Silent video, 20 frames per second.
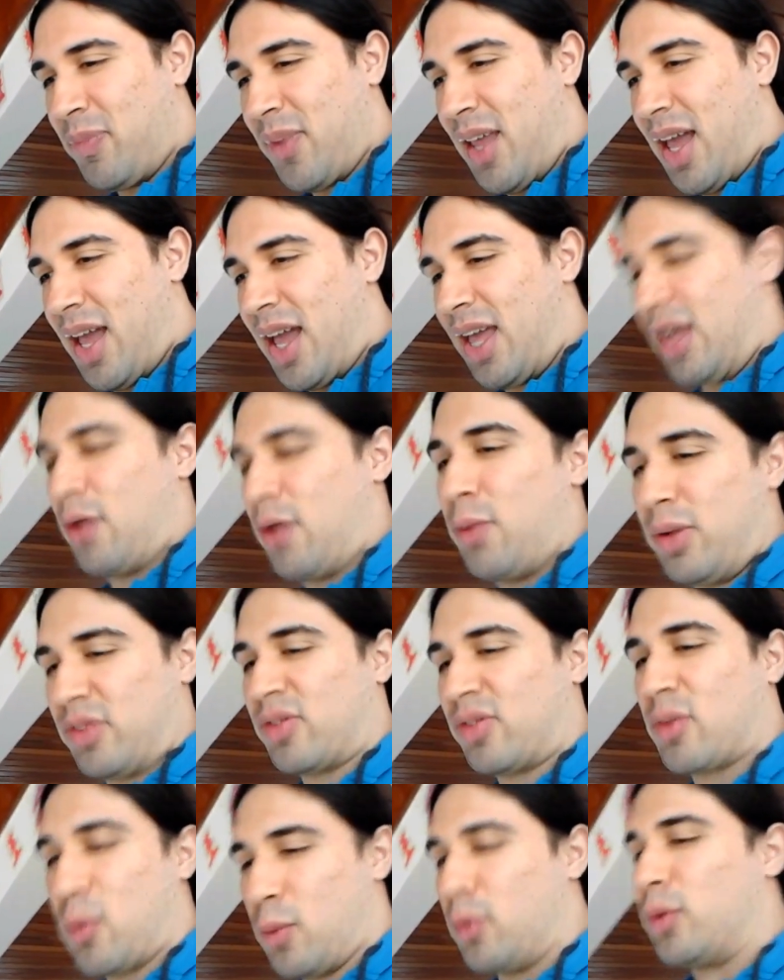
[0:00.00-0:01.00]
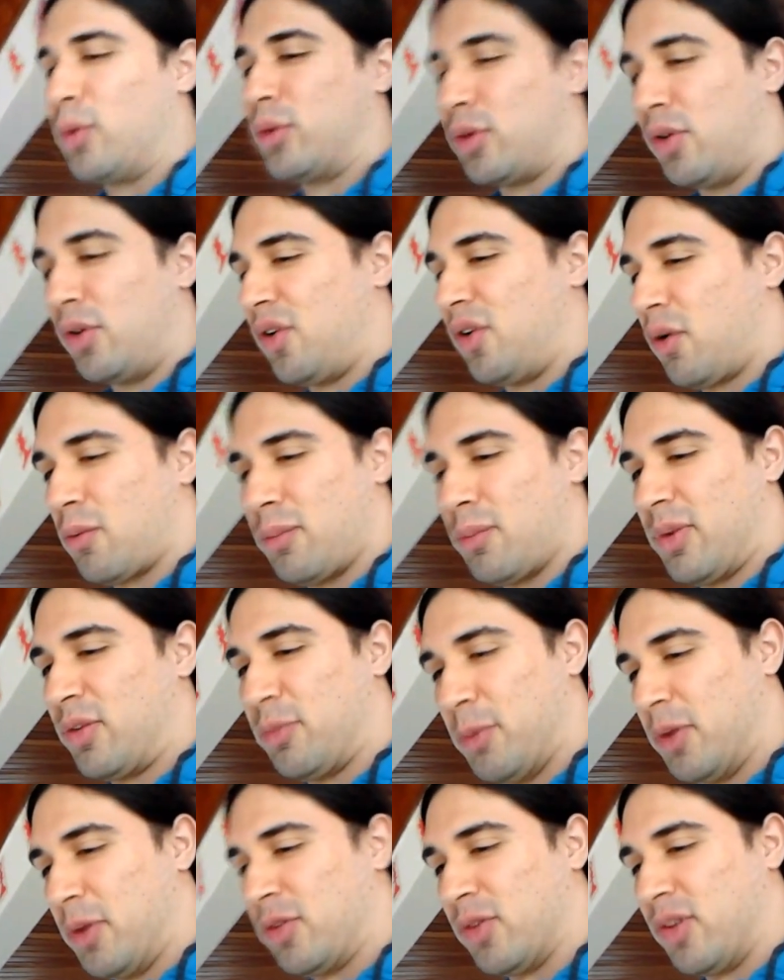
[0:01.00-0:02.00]
é, eu escuto de algumas
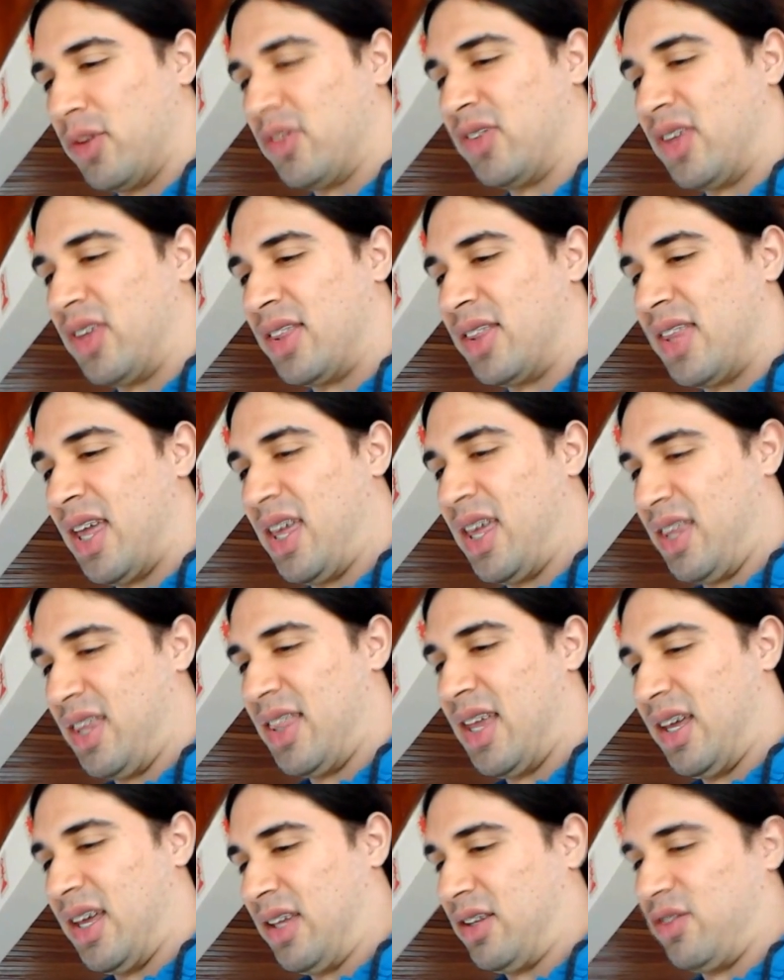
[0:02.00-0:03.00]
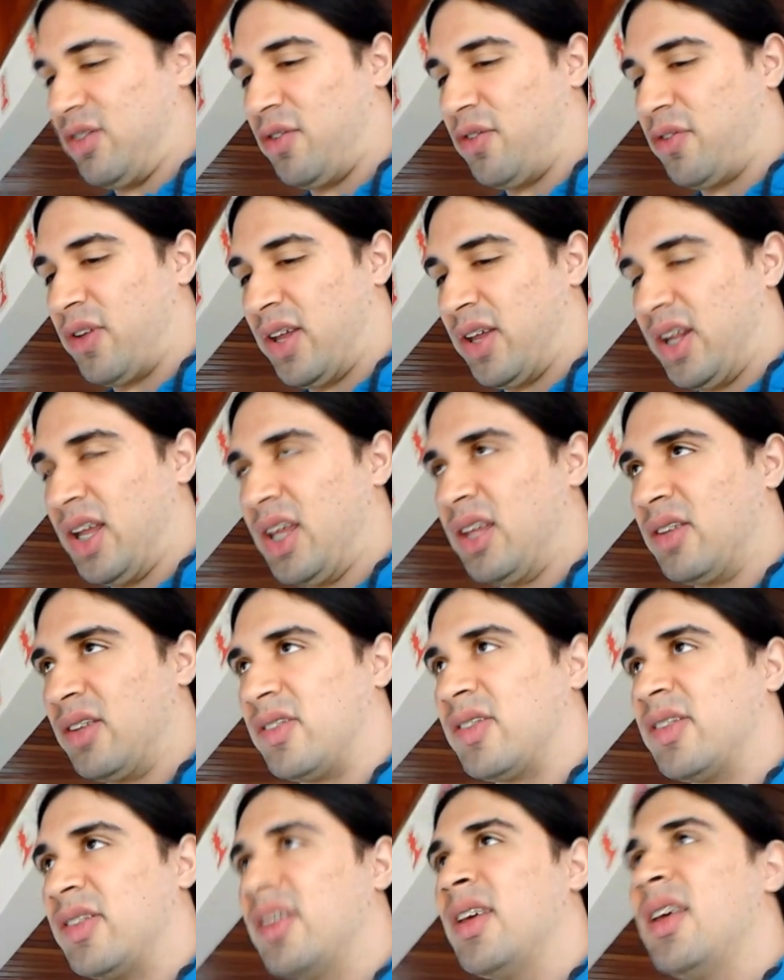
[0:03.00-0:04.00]
pessoas que têm ideias
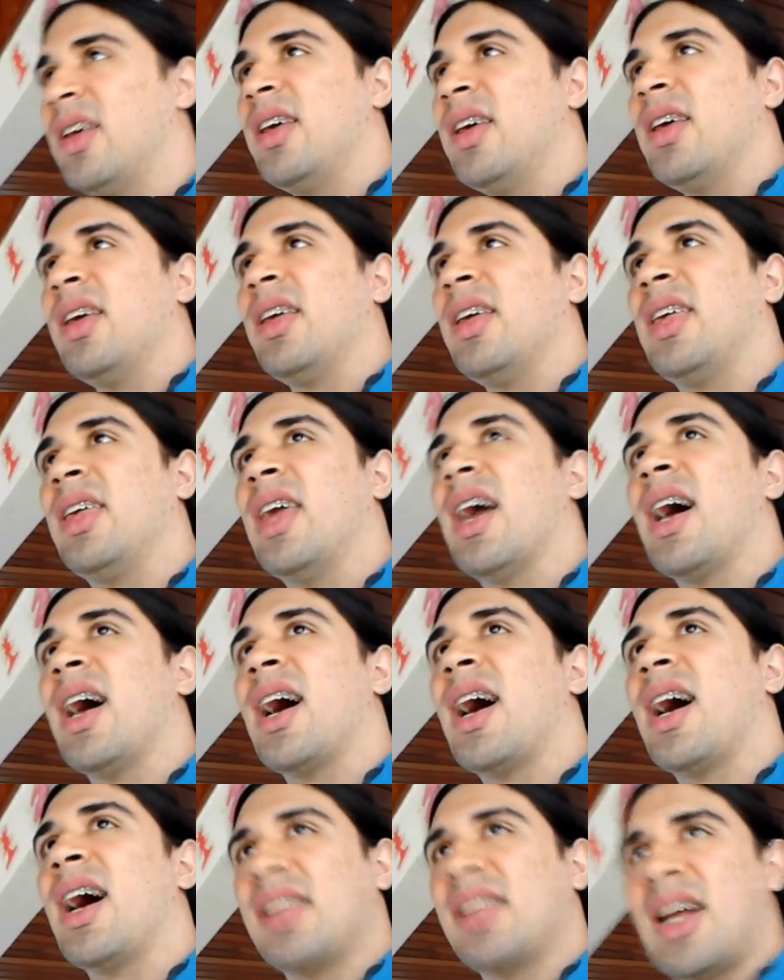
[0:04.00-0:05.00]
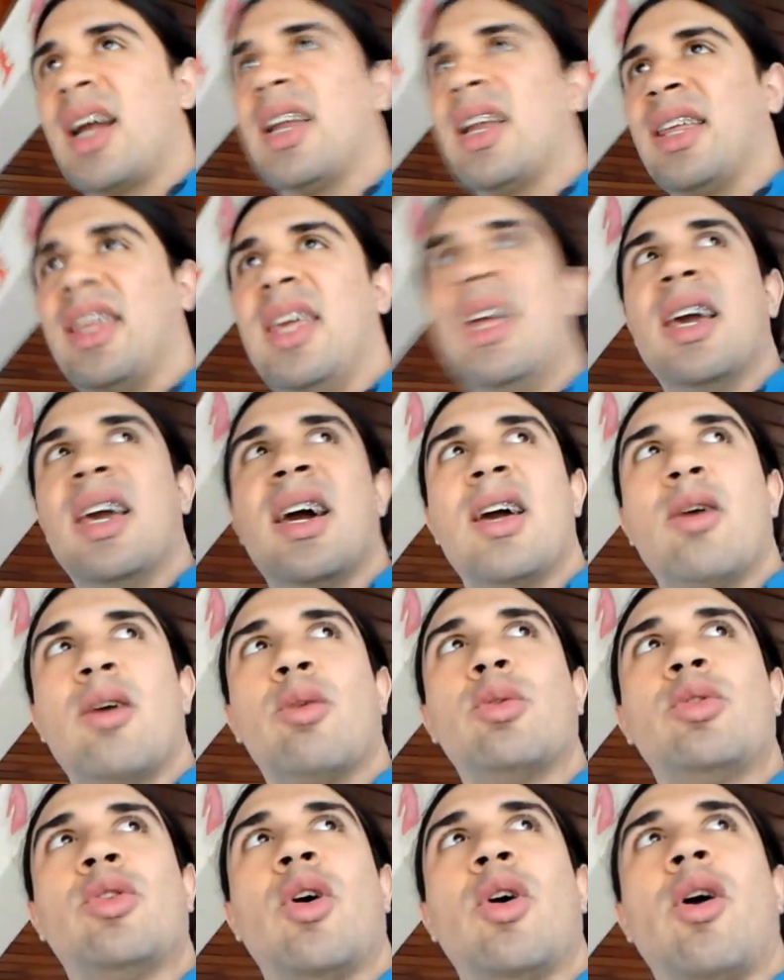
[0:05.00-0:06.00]
diferentes que a anarquia é
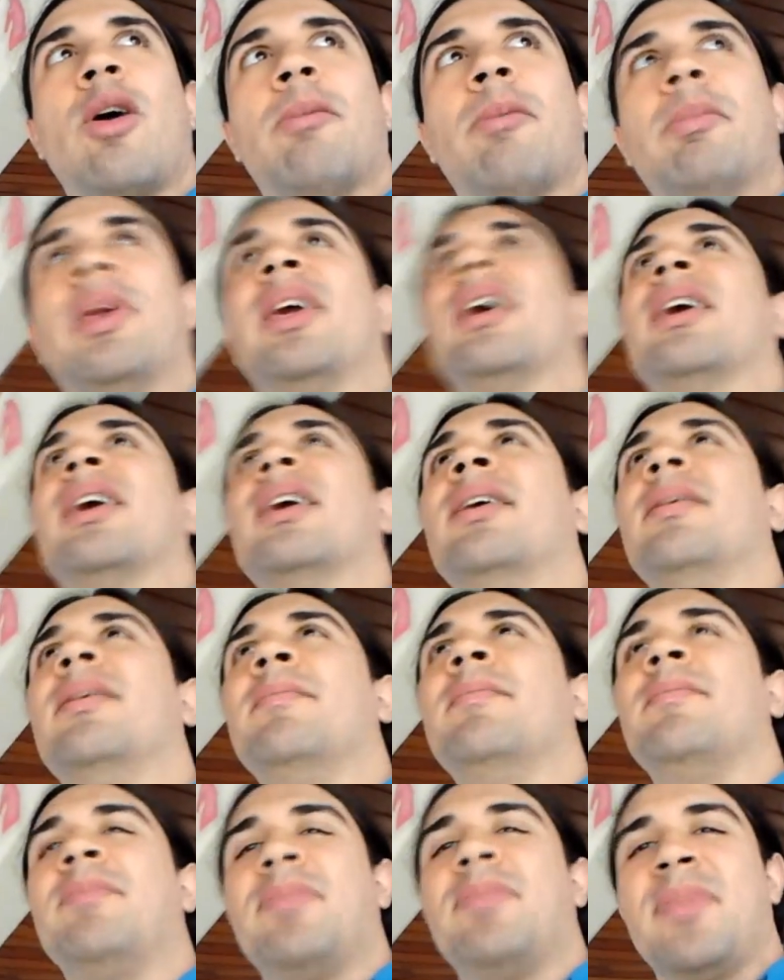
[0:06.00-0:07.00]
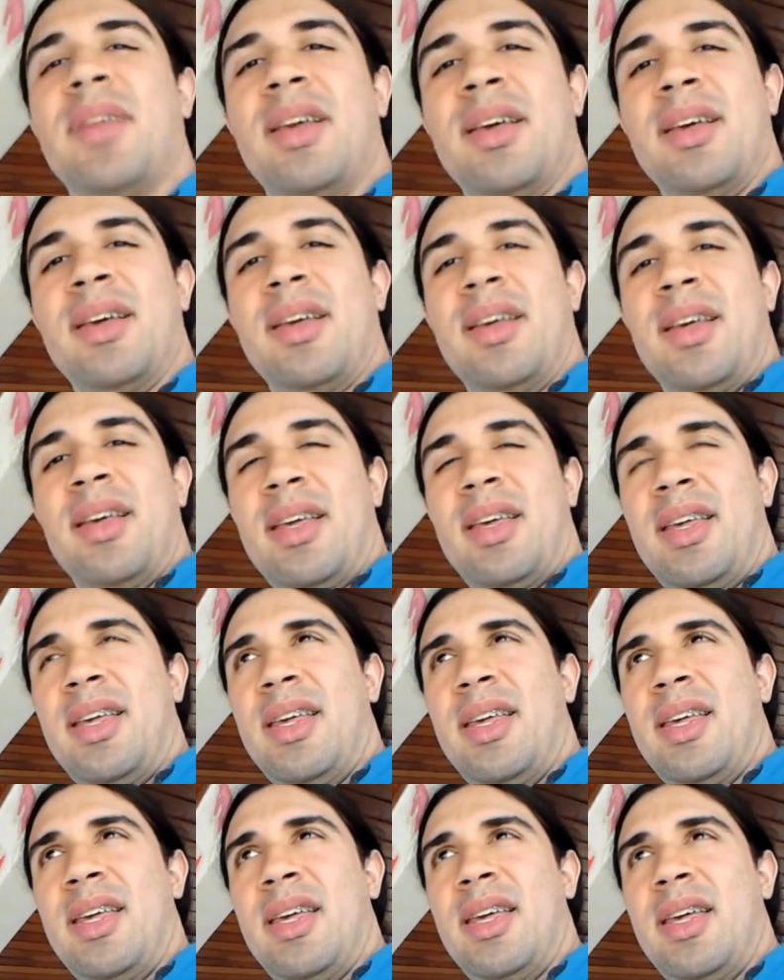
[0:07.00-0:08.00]
utópica.
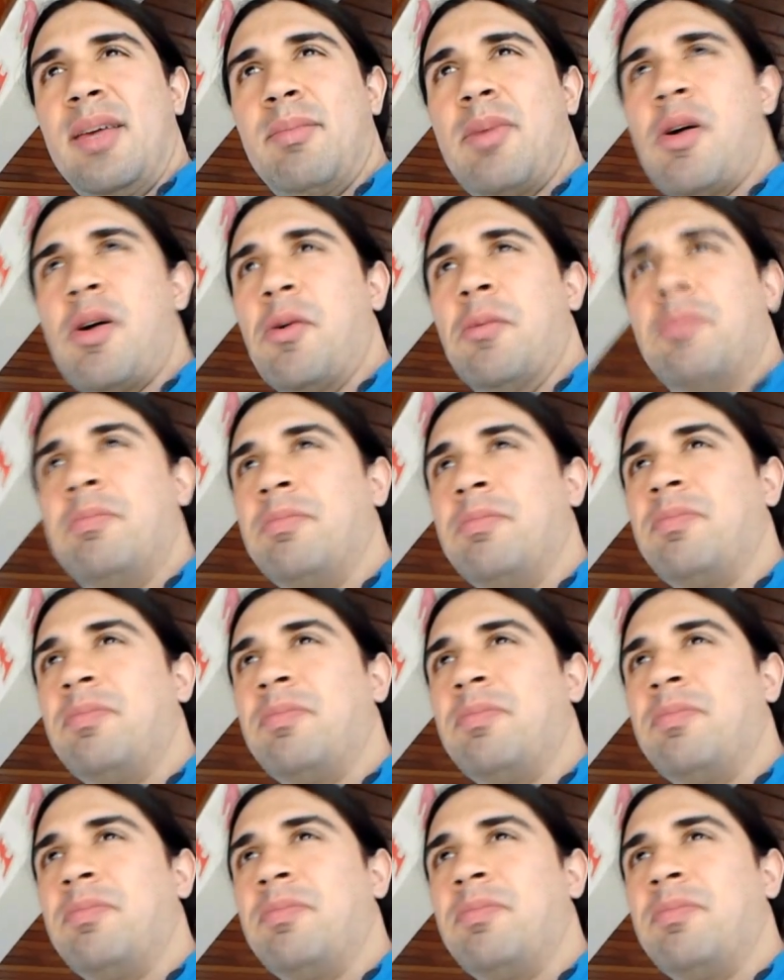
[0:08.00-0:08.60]
E, bom,